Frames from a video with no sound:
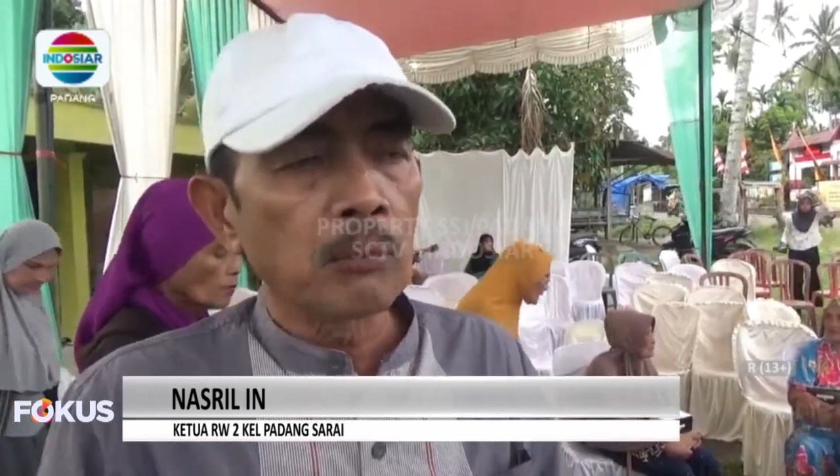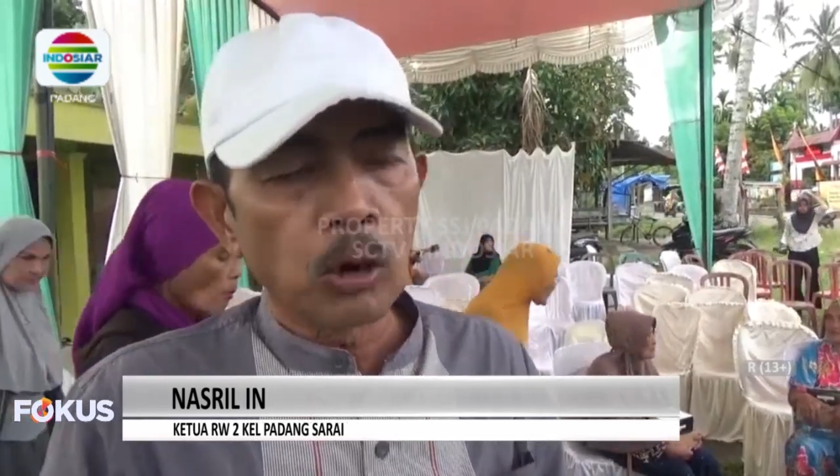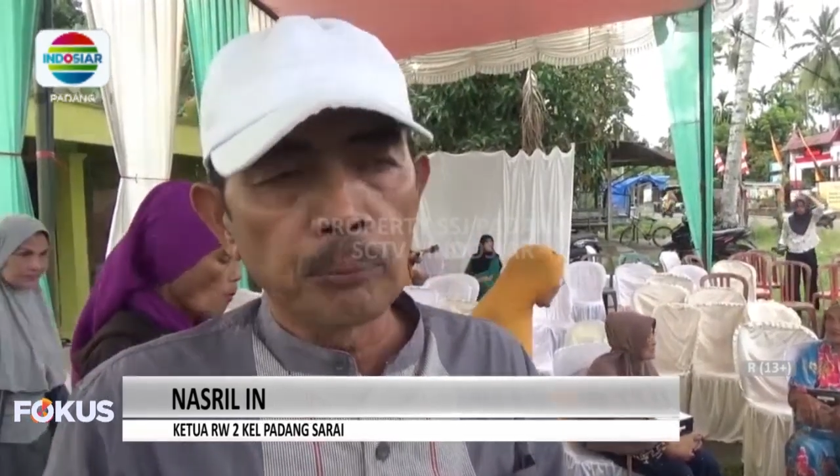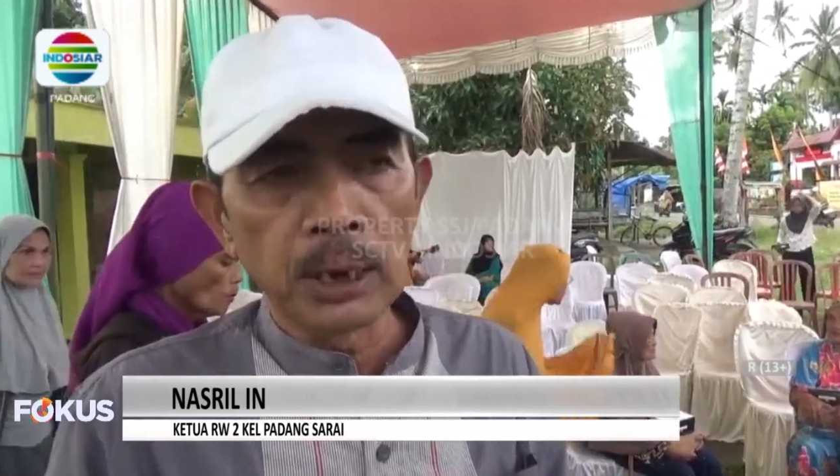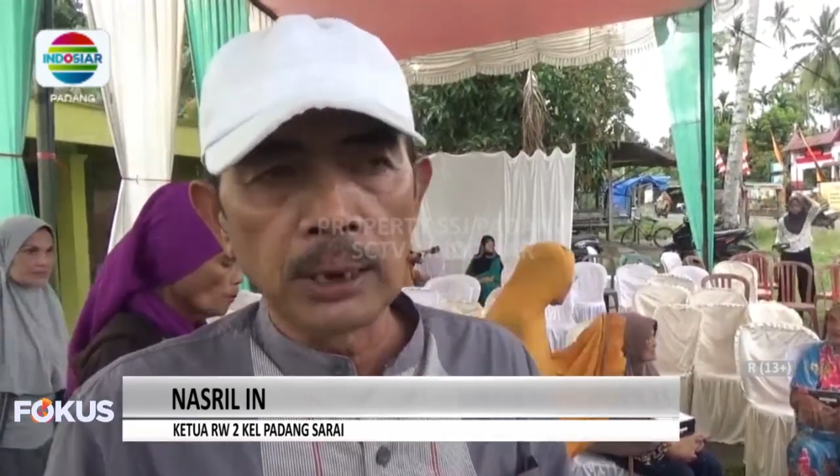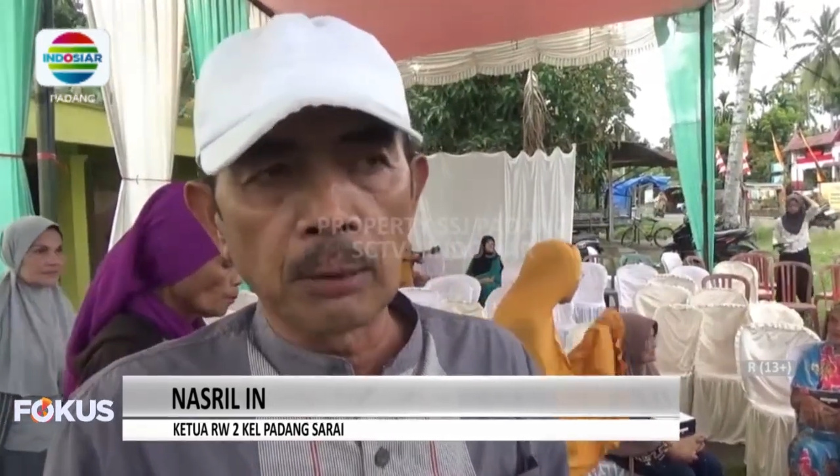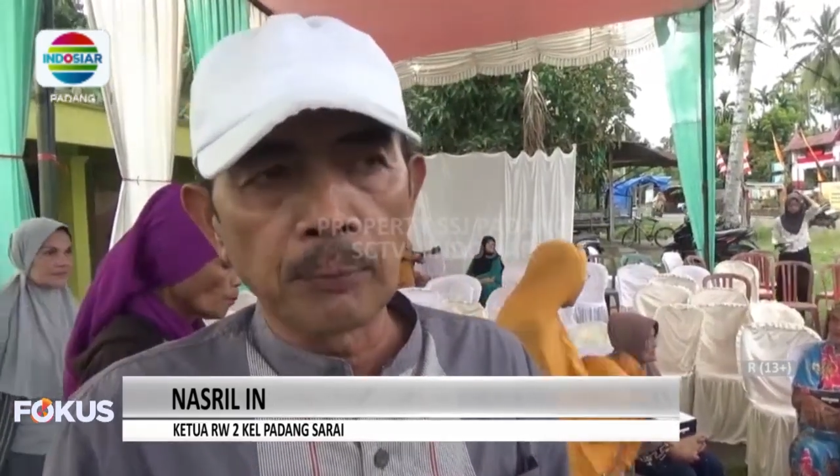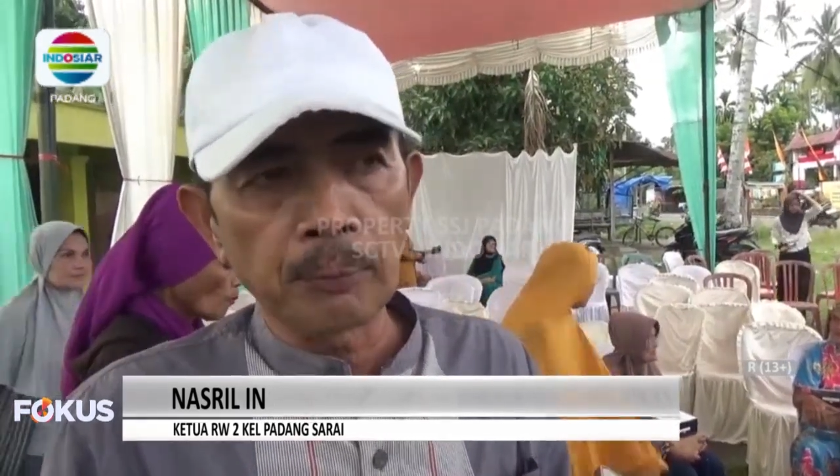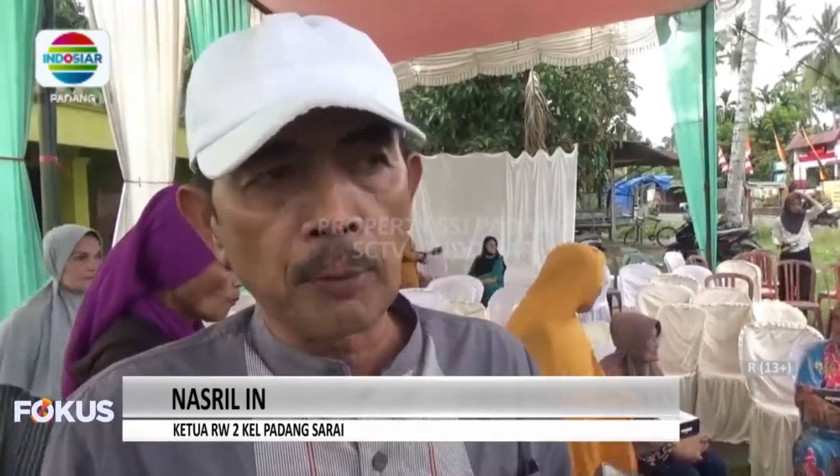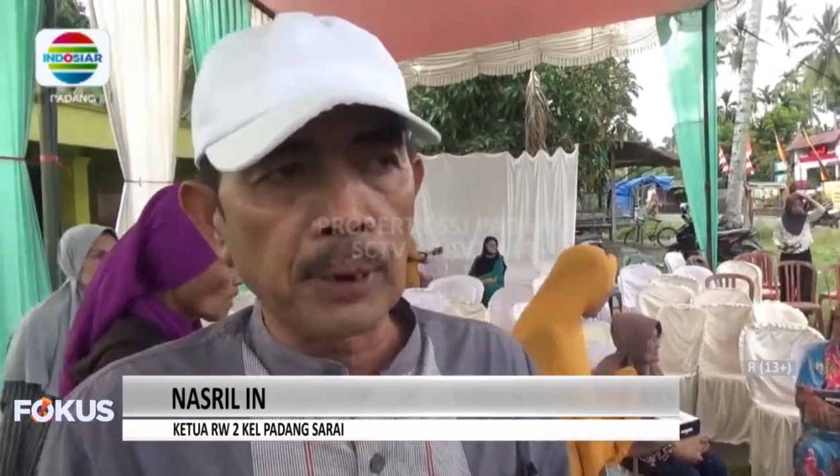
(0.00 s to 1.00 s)
Mobil yang
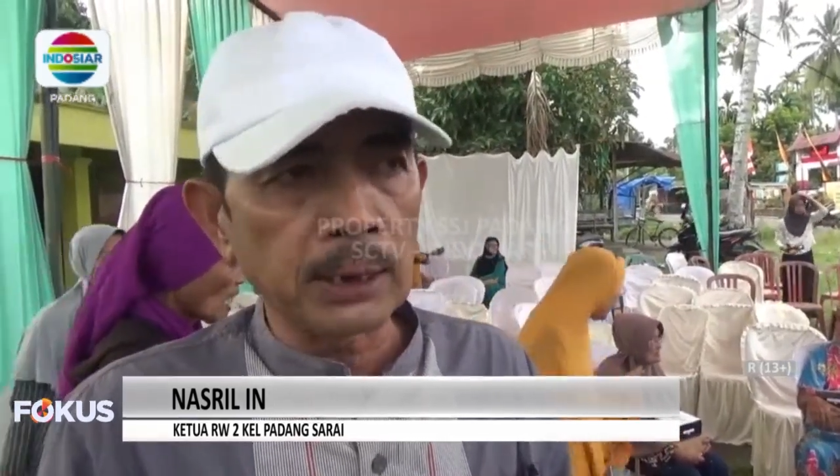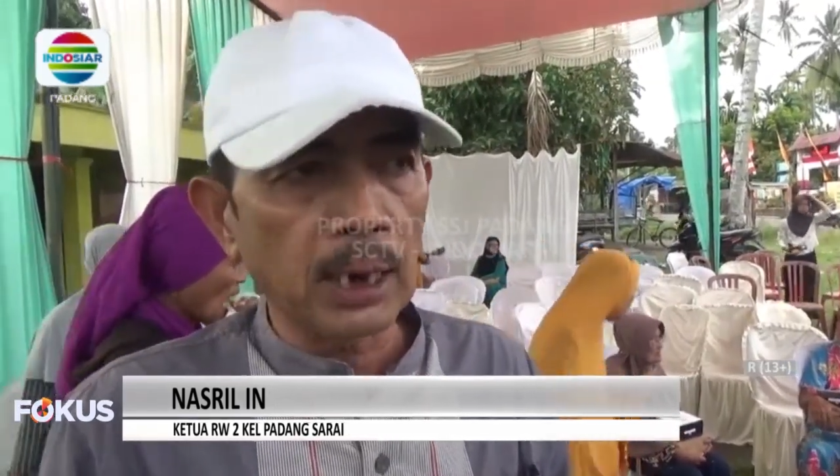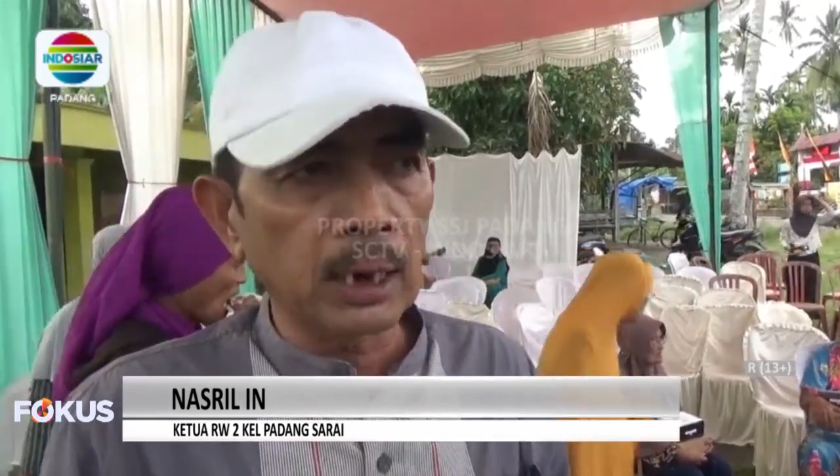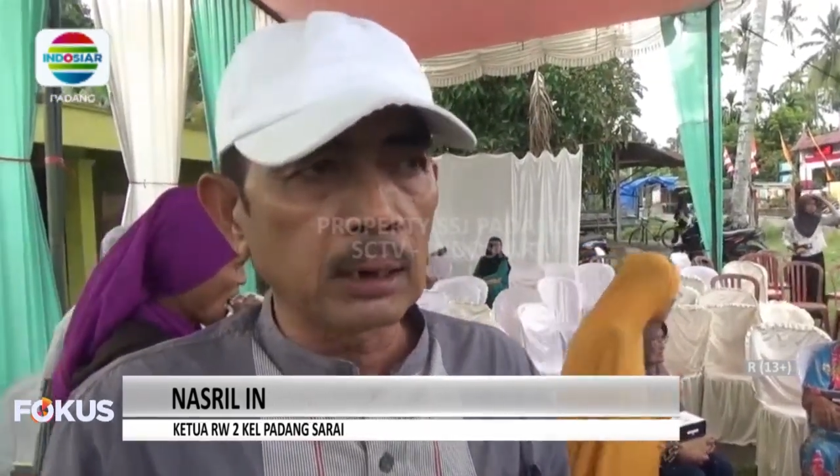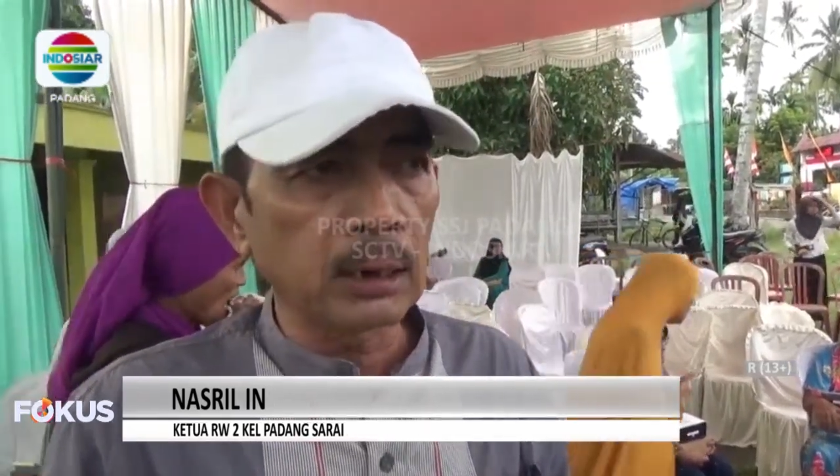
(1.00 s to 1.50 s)
berpapasan